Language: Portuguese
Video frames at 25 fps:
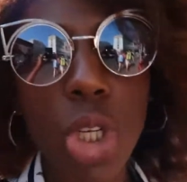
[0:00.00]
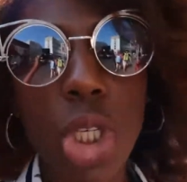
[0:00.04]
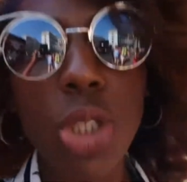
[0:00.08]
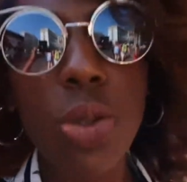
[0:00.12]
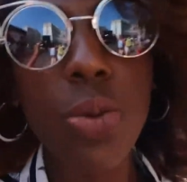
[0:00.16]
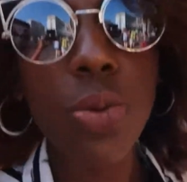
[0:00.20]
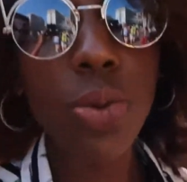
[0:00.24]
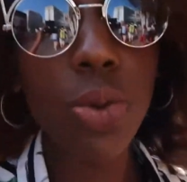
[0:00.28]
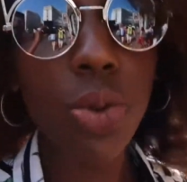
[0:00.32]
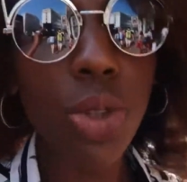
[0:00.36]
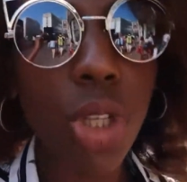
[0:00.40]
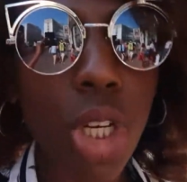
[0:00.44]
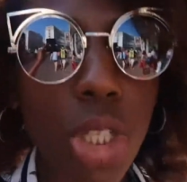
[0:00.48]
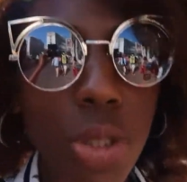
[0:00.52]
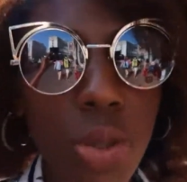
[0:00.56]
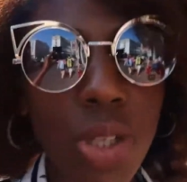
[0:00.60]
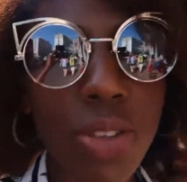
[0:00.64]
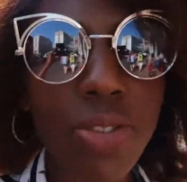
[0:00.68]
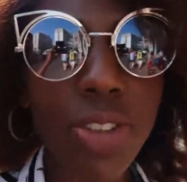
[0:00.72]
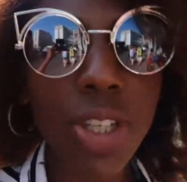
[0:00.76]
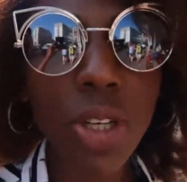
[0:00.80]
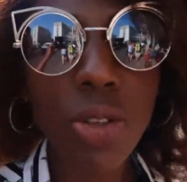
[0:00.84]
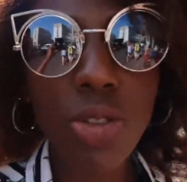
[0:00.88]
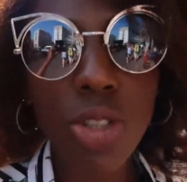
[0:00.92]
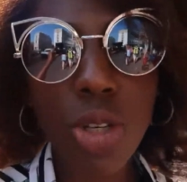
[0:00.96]
ônibus, o nosso
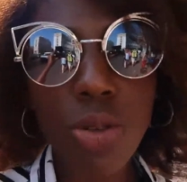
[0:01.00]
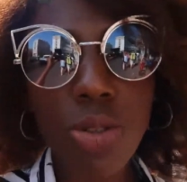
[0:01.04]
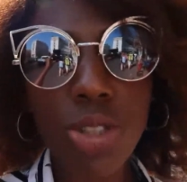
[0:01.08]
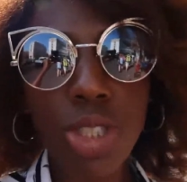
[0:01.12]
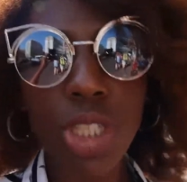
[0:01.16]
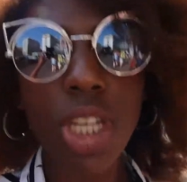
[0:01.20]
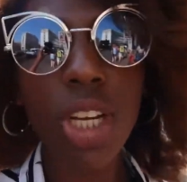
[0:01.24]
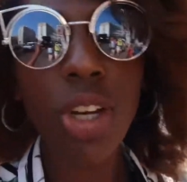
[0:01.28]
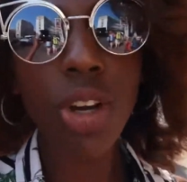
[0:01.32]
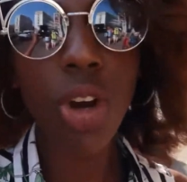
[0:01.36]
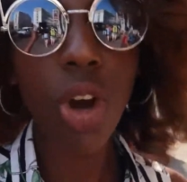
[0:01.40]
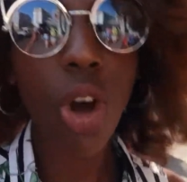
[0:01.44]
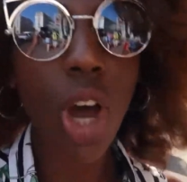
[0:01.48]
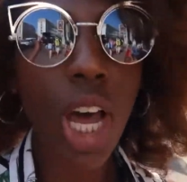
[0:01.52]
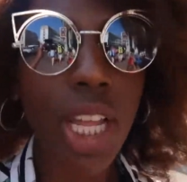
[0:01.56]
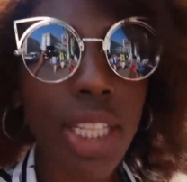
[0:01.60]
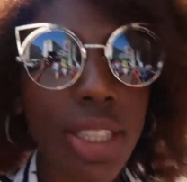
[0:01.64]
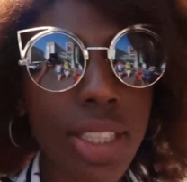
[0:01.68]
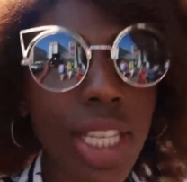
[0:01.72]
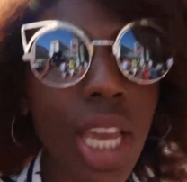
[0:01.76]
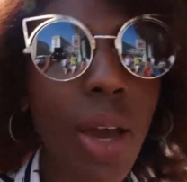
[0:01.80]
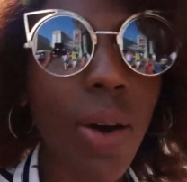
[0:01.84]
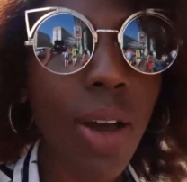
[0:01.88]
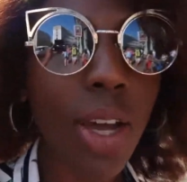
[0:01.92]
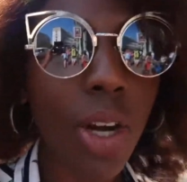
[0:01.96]
avião não chegou
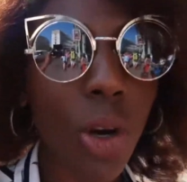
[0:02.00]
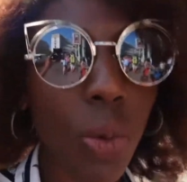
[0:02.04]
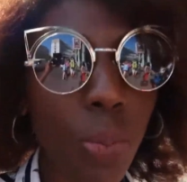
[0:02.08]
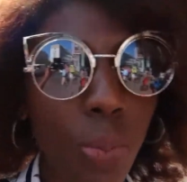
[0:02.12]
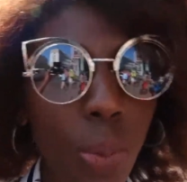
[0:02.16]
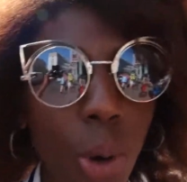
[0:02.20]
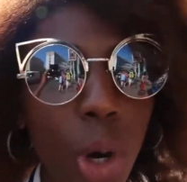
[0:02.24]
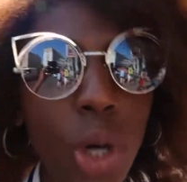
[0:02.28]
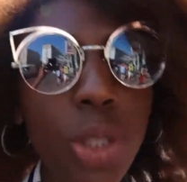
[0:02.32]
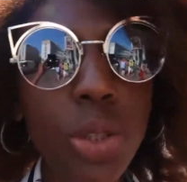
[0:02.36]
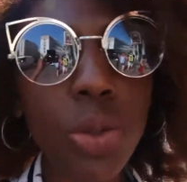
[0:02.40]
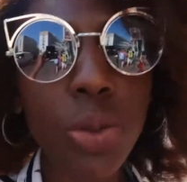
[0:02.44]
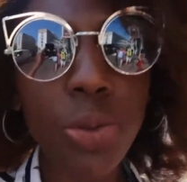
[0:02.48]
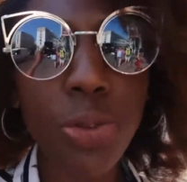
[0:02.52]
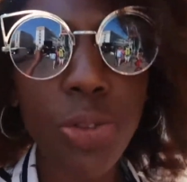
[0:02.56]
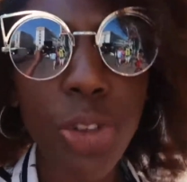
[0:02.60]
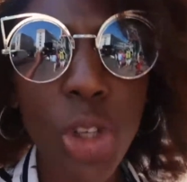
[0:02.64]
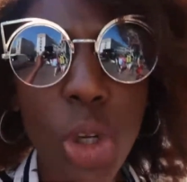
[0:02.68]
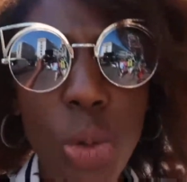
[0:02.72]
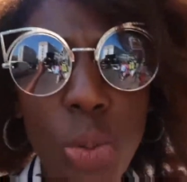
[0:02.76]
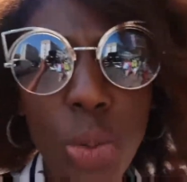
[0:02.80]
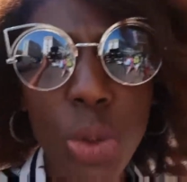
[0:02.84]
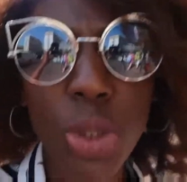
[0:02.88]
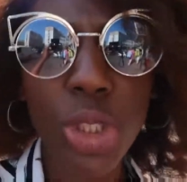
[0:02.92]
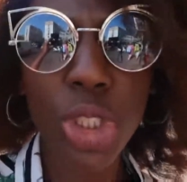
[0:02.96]
até o aeroporto
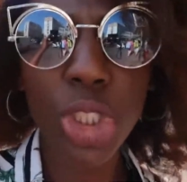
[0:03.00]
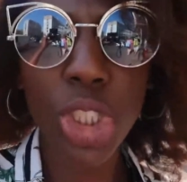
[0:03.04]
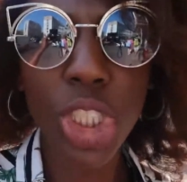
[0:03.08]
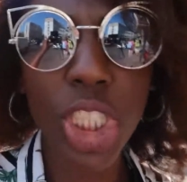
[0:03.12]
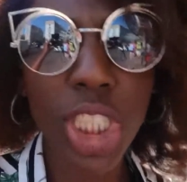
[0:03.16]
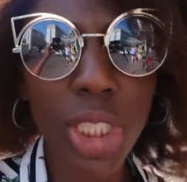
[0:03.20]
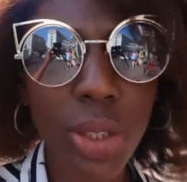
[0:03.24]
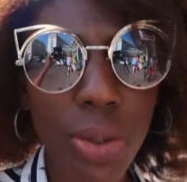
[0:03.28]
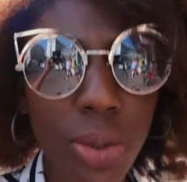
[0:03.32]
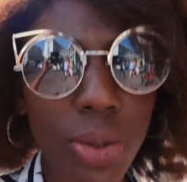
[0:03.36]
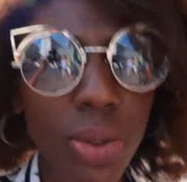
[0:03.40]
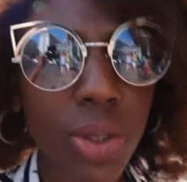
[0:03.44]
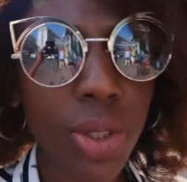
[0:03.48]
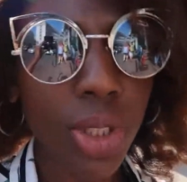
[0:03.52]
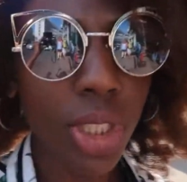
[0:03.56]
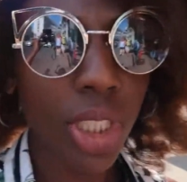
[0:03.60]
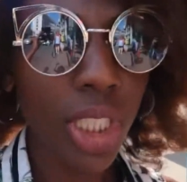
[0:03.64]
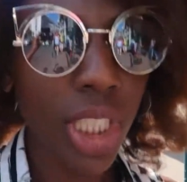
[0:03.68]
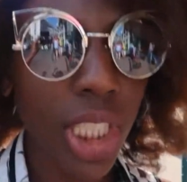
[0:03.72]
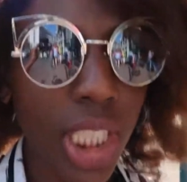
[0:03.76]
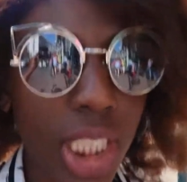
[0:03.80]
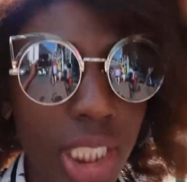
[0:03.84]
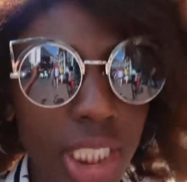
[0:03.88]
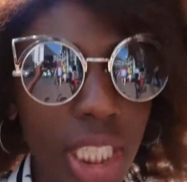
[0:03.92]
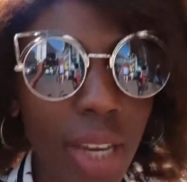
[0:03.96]
Piumutino,
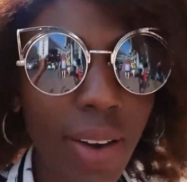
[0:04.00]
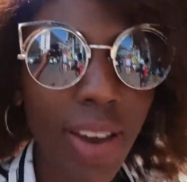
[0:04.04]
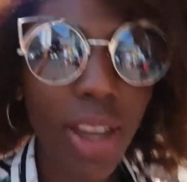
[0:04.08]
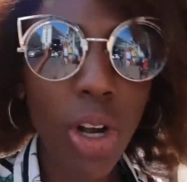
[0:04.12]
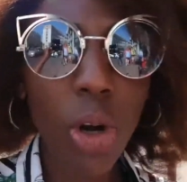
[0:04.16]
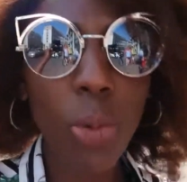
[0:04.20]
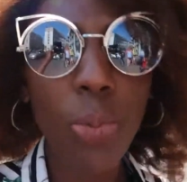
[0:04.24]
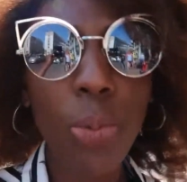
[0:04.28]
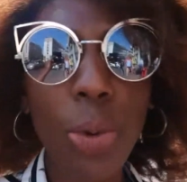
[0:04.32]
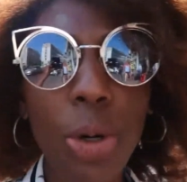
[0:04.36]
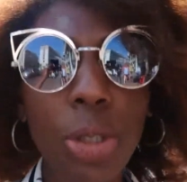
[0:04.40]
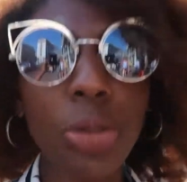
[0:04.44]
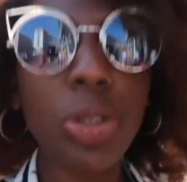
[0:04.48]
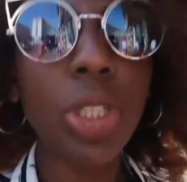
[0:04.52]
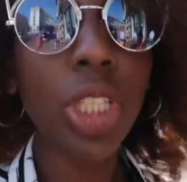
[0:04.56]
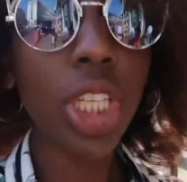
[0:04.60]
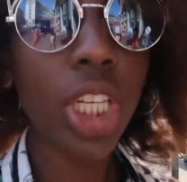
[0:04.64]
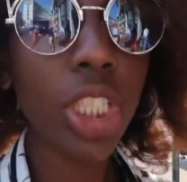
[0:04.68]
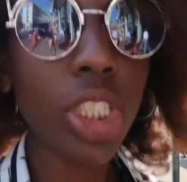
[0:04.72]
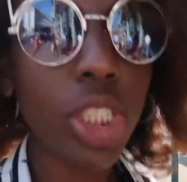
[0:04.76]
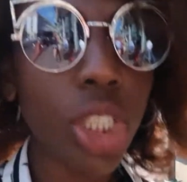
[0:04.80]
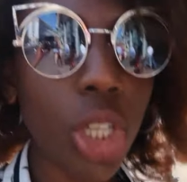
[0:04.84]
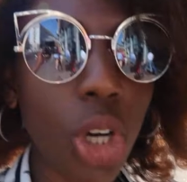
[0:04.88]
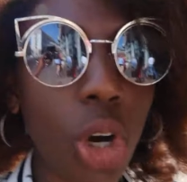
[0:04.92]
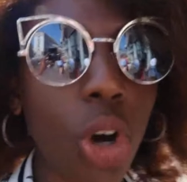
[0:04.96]
que é o aeroporto
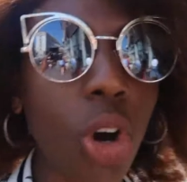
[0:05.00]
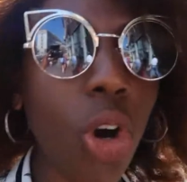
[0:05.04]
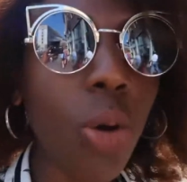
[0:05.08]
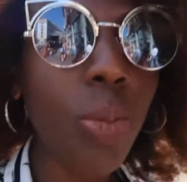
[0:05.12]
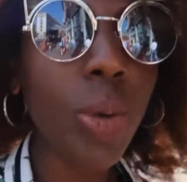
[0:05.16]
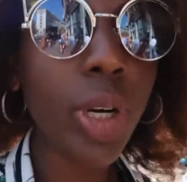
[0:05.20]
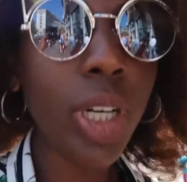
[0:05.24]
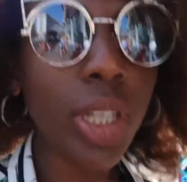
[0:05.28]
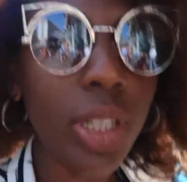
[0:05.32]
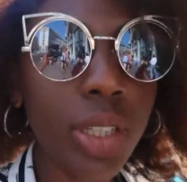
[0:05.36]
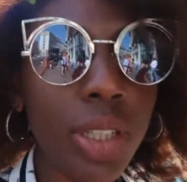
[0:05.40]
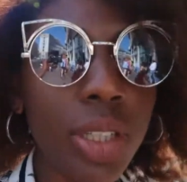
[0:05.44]
aqui de Roma.